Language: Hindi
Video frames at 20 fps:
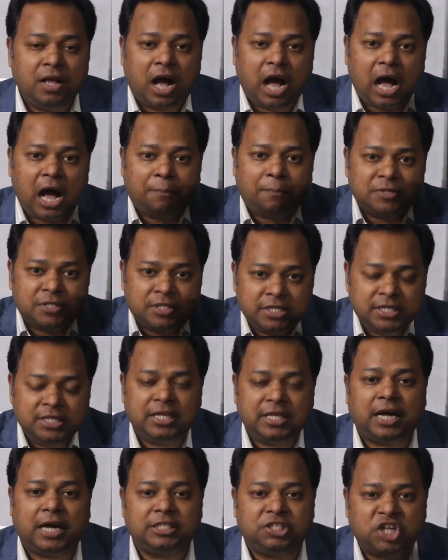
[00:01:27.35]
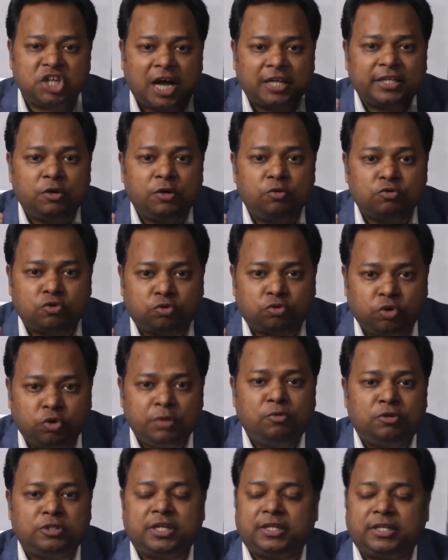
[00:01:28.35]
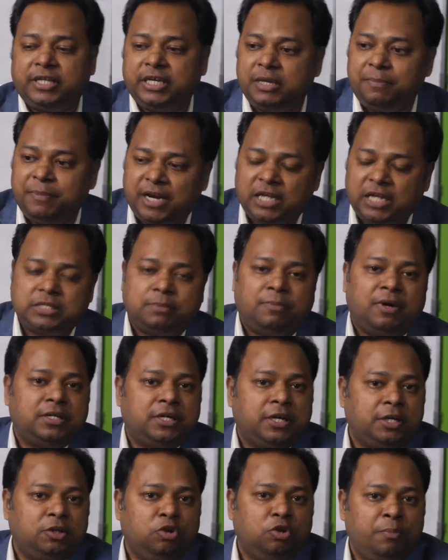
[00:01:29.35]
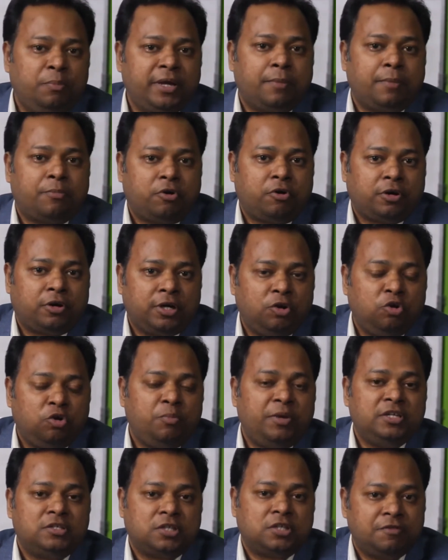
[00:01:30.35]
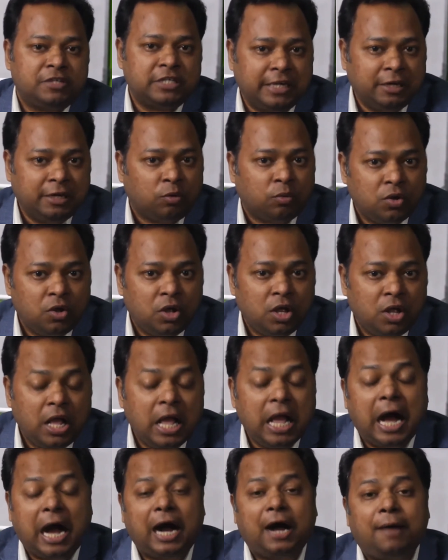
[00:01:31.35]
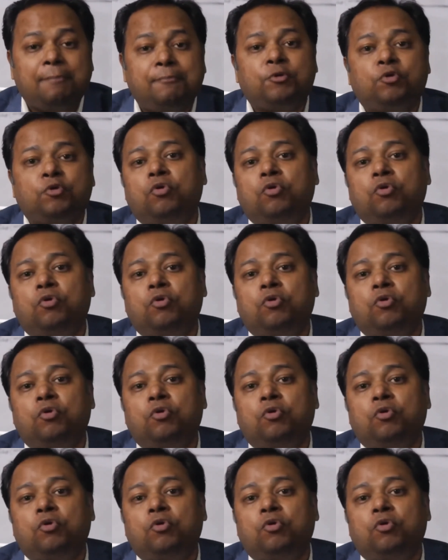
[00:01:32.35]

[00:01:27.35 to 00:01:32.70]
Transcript: आप सीधा जाते ही उसको थोड़ी बोल सकते हैं कि मेरा सामान खरीद लो मेरा प्रोडक्ट ले लो मेरी सर्विस ले लो आपको